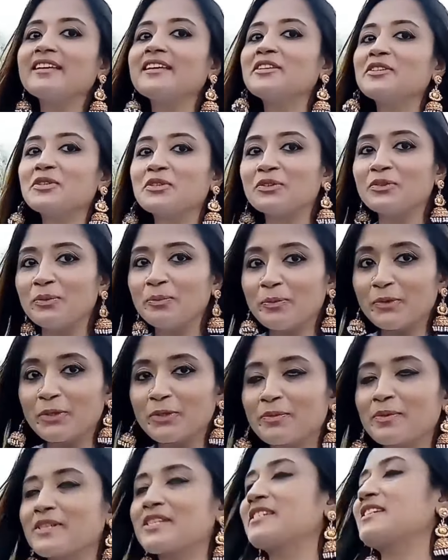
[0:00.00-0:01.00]
এজন্য
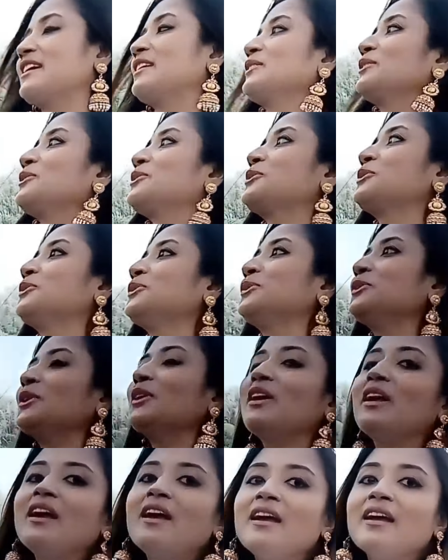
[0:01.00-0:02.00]
পরিবেশটা এত সুন্দর
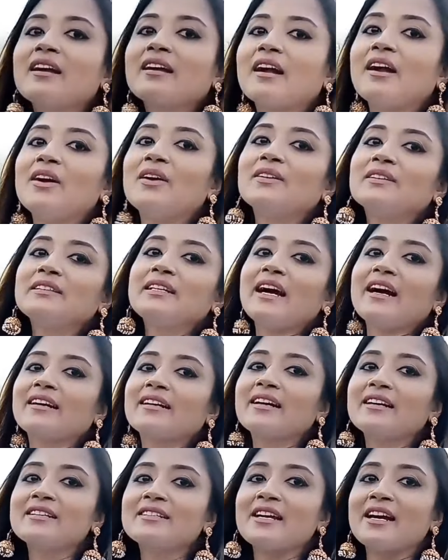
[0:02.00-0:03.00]
কারণ
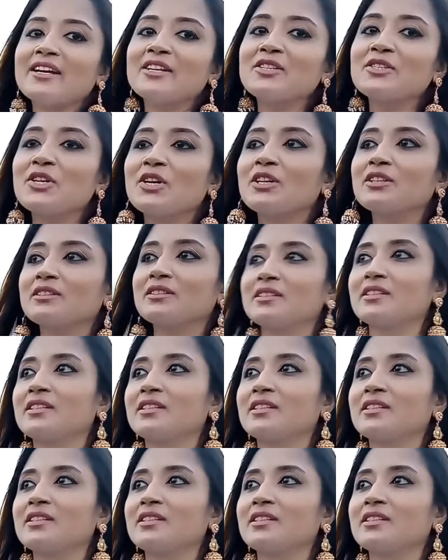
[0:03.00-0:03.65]
ঢাকার যানজট